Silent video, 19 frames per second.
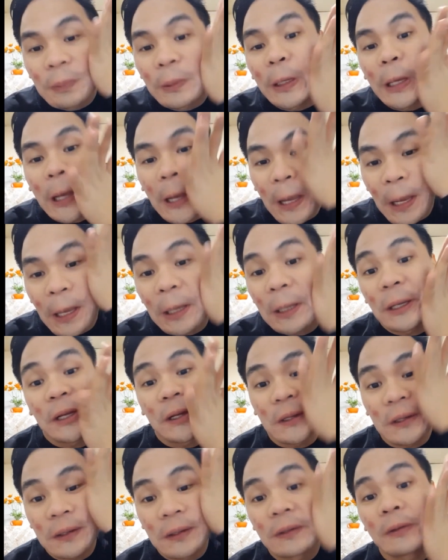
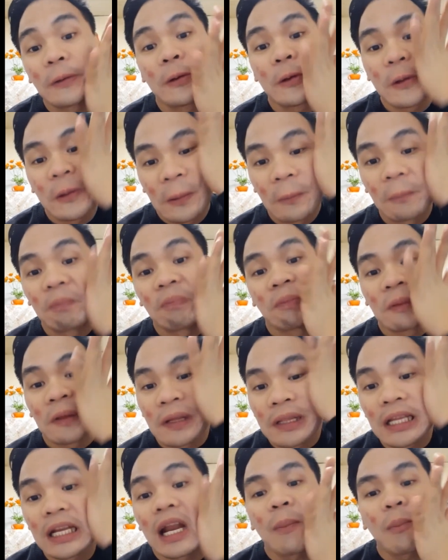Yan.
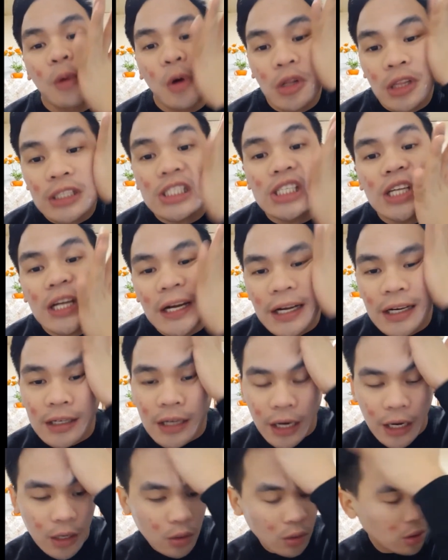Tinap ko, tapos i-air
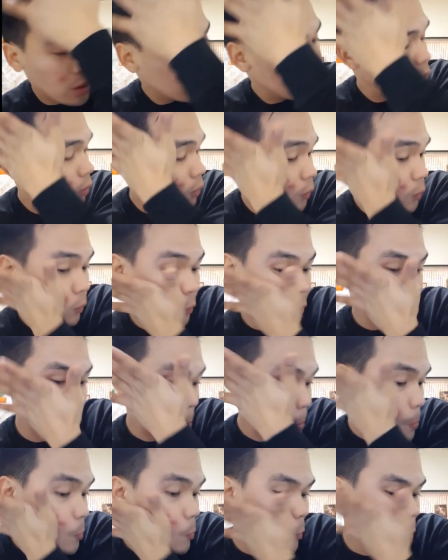dry ko na to.
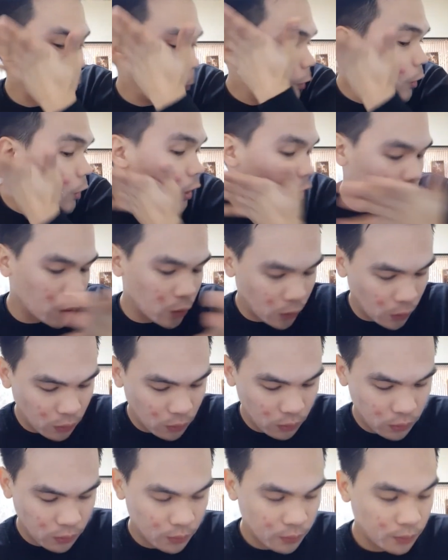Yun na yun.
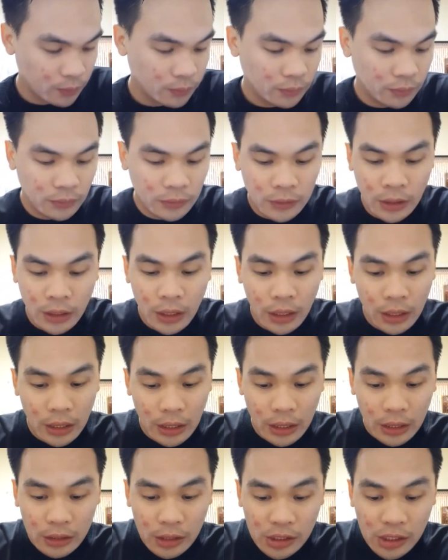
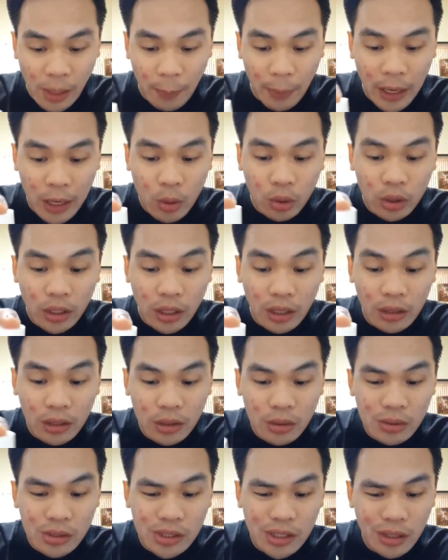Tapos apply ko din na
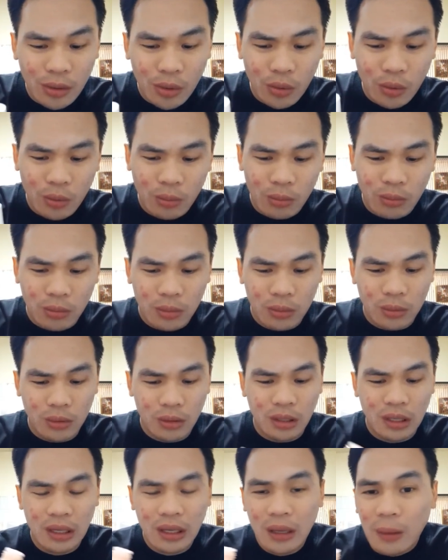din yung serum.
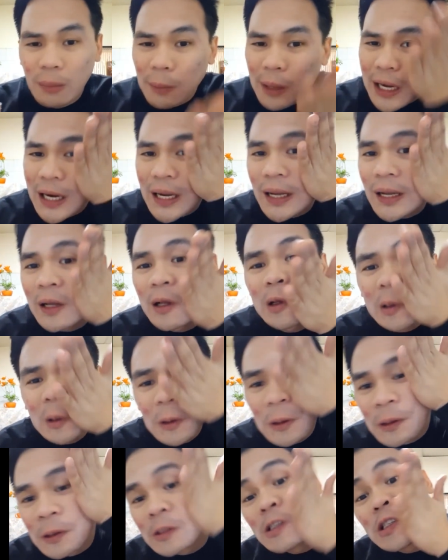Para
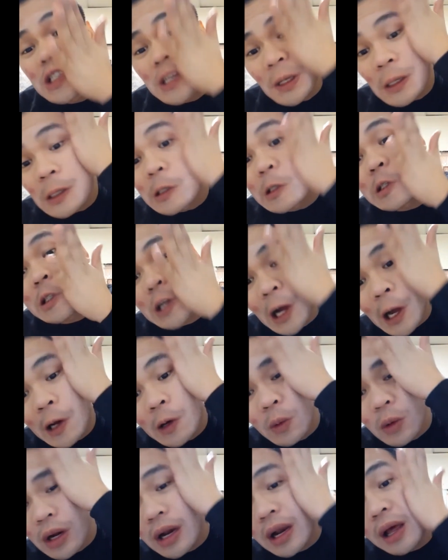isang isang ano
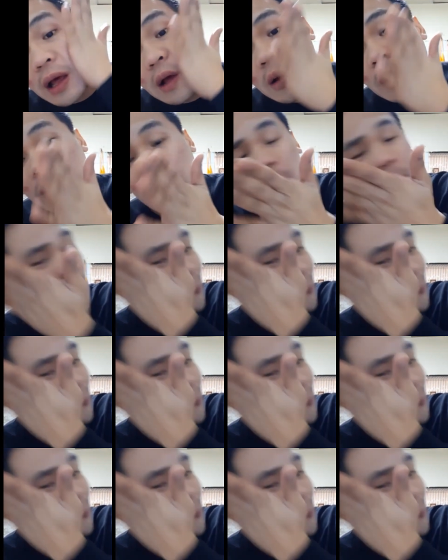na lang,